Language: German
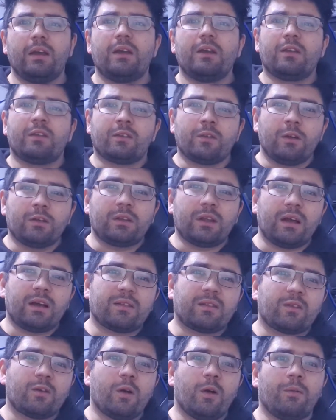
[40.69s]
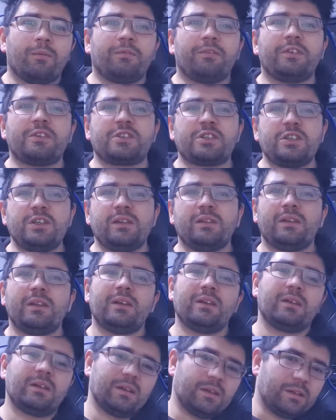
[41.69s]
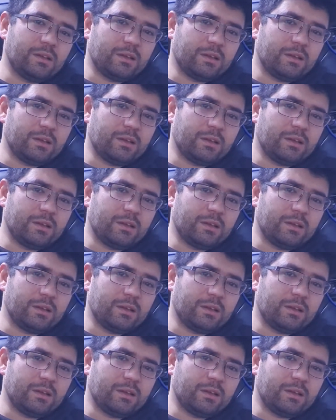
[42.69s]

sonntags kommen verschiedene.